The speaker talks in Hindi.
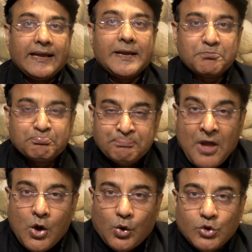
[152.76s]
है
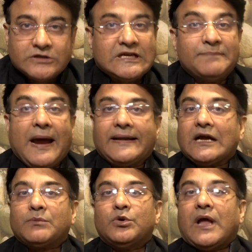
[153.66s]
उसकी
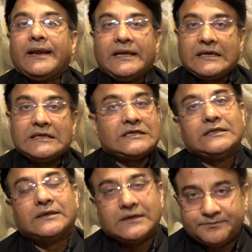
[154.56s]
बैठक बुलाने की
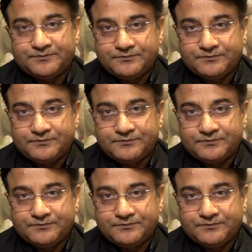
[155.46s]
जिद की